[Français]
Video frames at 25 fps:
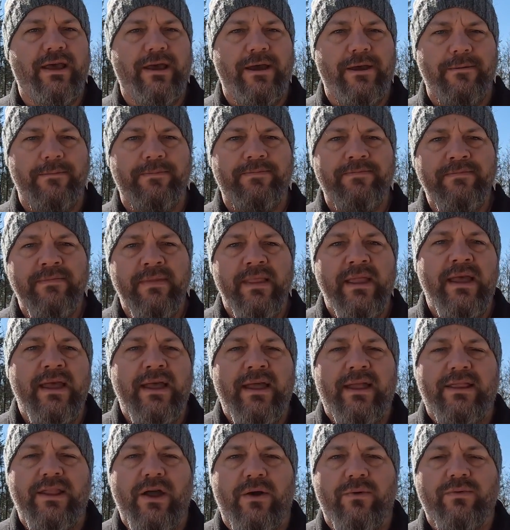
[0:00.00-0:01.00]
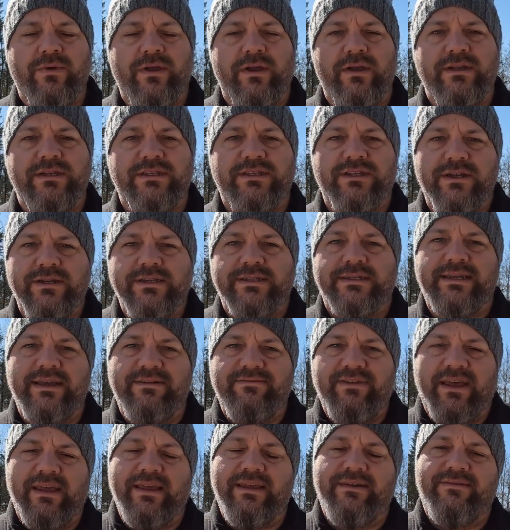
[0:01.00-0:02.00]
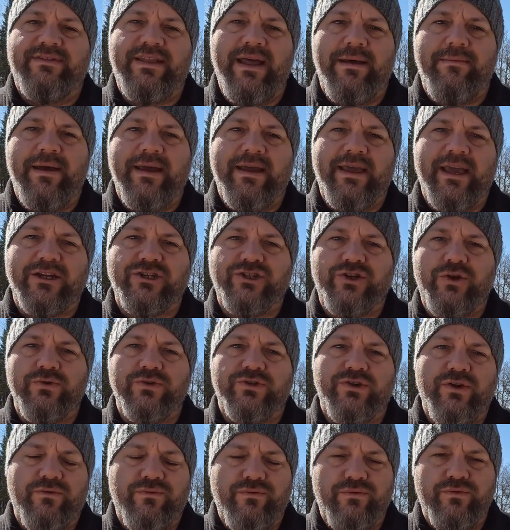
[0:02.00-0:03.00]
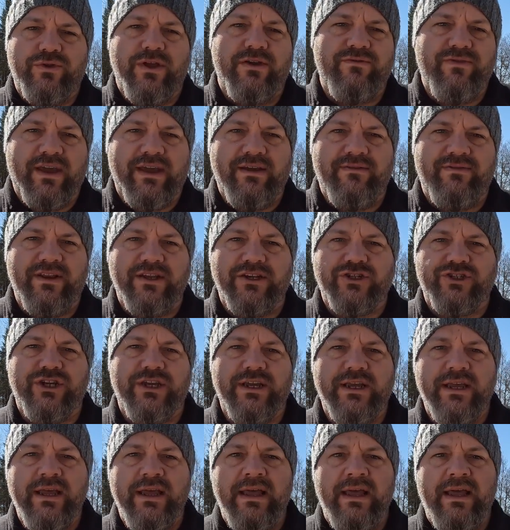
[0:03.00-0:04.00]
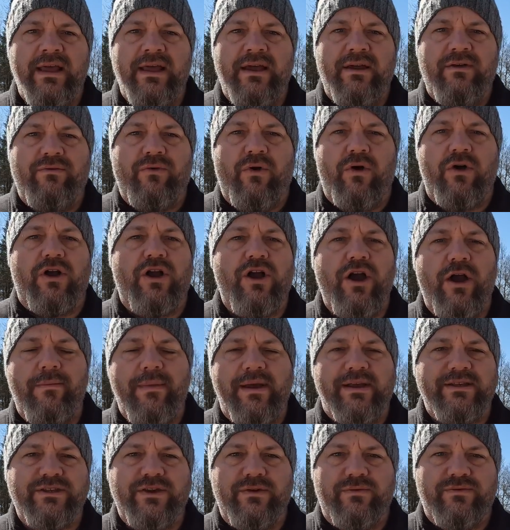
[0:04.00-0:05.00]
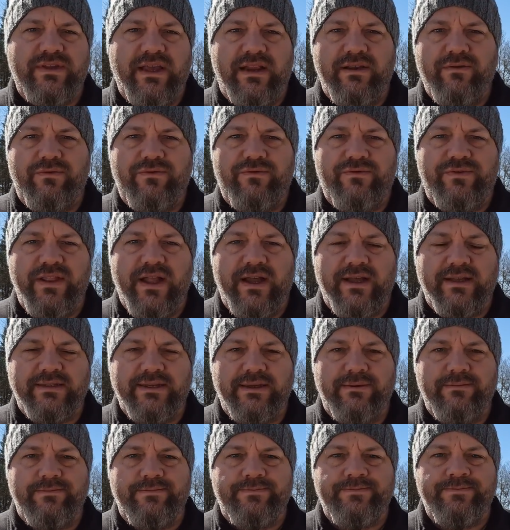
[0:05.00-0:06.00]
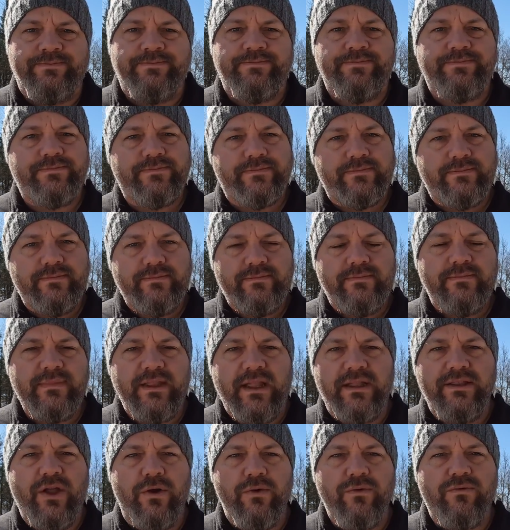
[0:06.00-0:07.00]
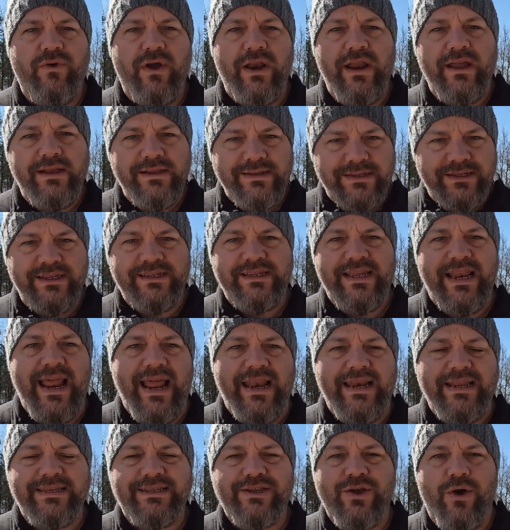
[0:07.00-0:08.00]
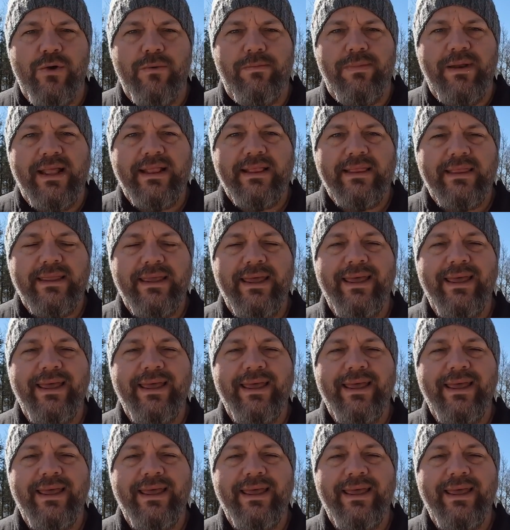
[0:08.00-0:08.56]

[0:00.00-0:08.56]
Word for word: Euh, donc, ça, c'est évidemment quelque chose que vous devez réfléchir, voir comment est-ce que vous allez vous financer. Donc voilà, ça c'est la liste complète.